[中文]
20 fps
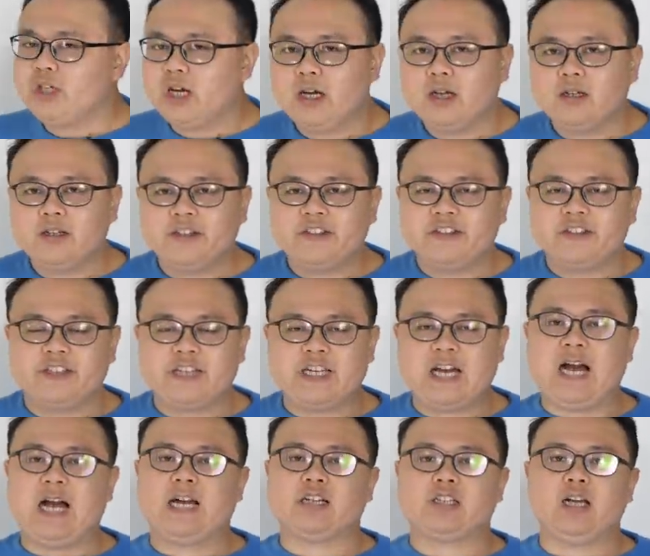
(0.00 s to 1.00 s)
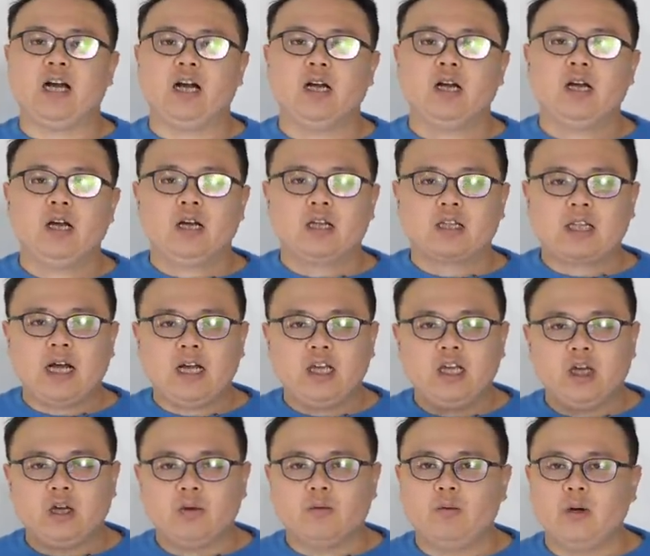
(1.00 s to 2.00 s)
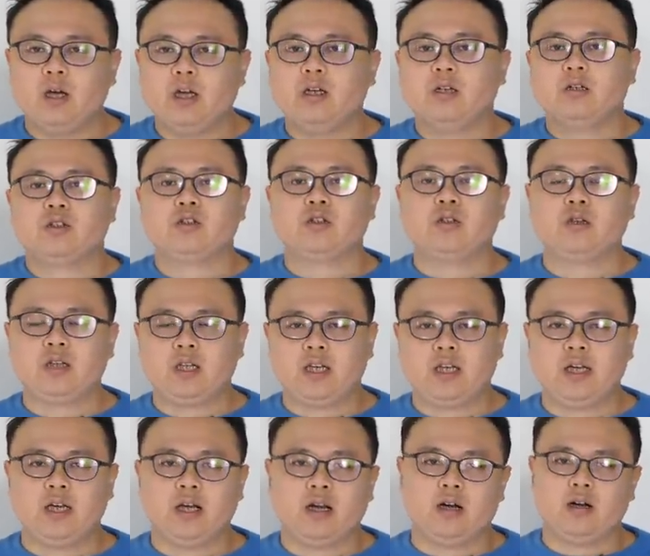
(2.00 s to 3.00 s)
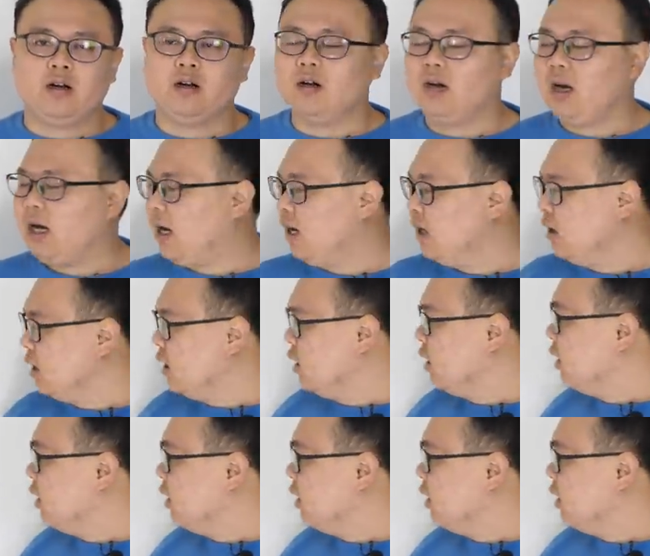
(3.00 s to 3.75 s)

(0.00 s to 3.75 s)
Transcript: 现了一些假象，他以为是铁和了，